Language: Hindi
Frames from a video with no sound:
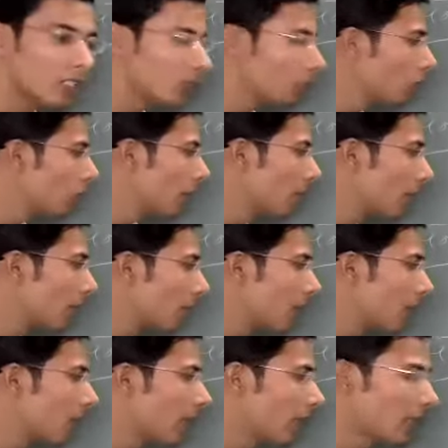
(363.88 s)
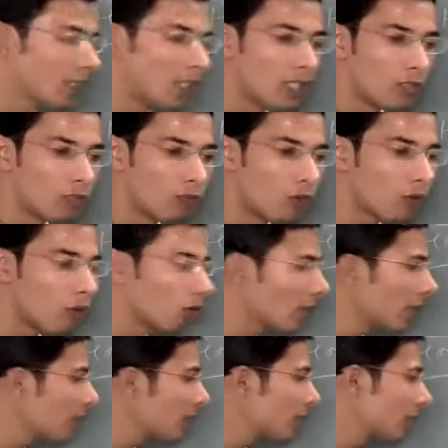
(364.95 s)
जो लेबर पेन है वो कौन
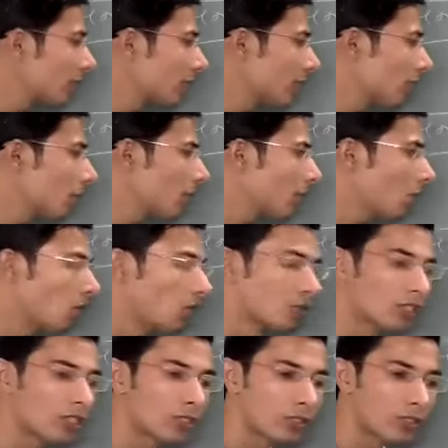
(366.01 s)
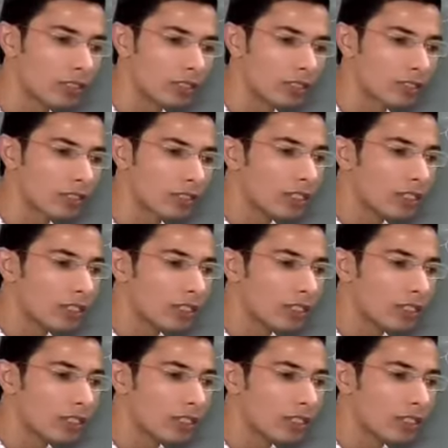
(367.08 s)
काज करवाता है आपका ऑक्सीटोसिन